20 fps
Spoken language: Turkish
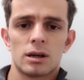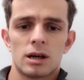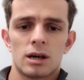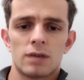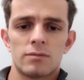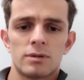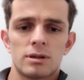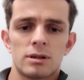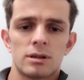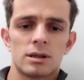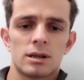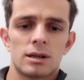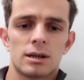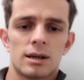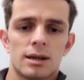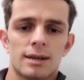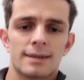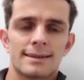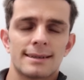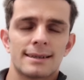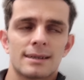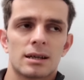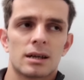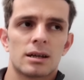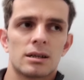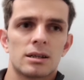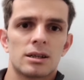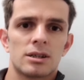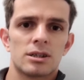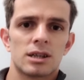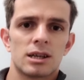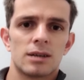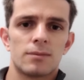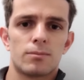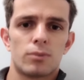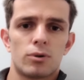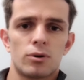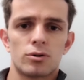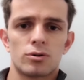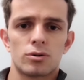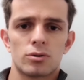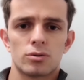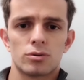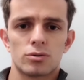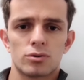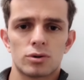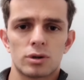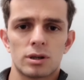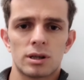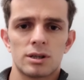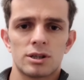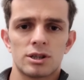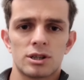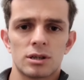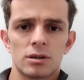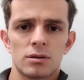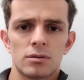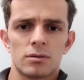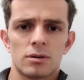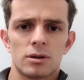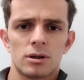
Ama ardından arkadaş gelip polis olduğunu söyleyince